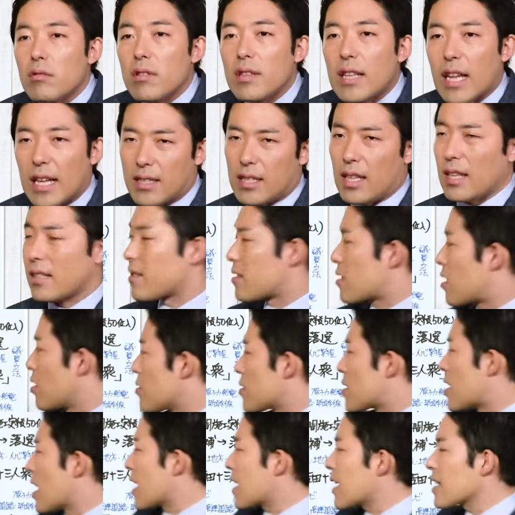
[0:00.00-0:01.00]
なったんですけ
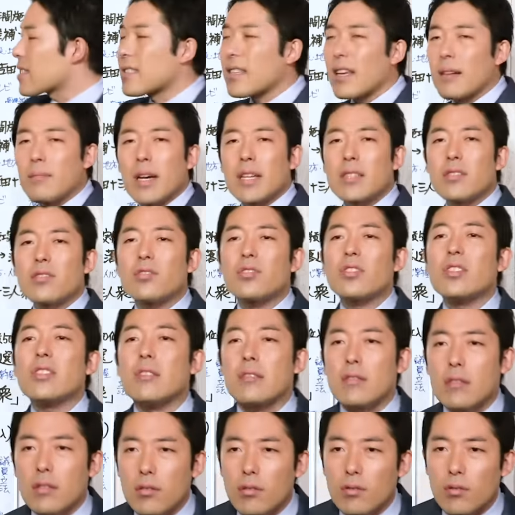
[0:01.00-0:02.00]
ど生活が貧し
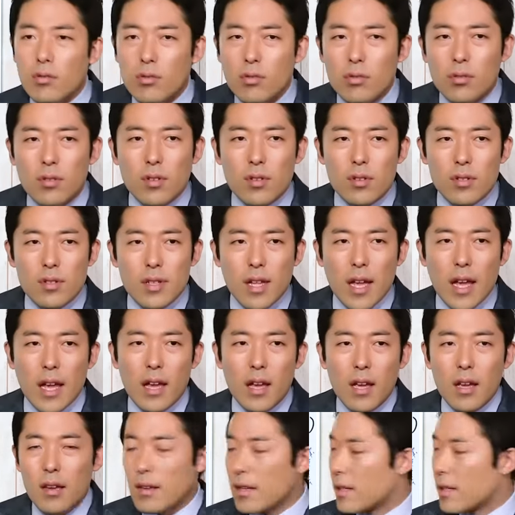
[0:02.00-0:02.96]
いっていうことでですね